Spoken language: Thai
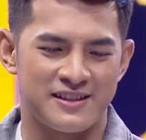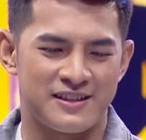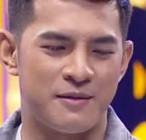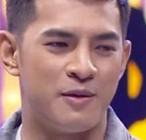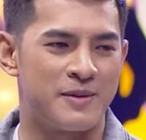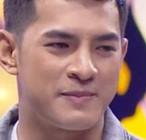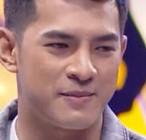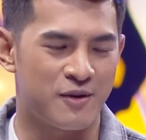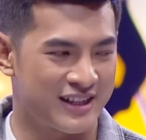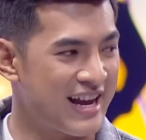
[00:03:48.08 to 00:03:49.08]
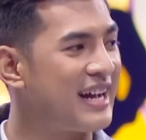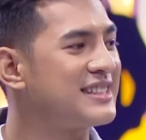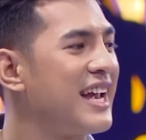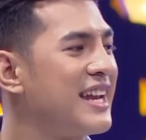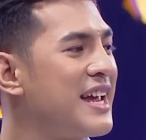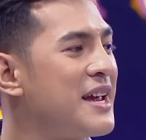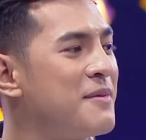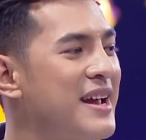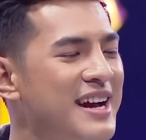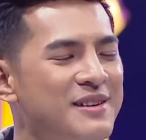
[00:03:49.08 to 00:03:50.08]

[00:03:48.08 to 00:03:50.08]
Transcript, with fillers: เดี๋ยวผมไปเป็นหมอนข้างแทนว้าว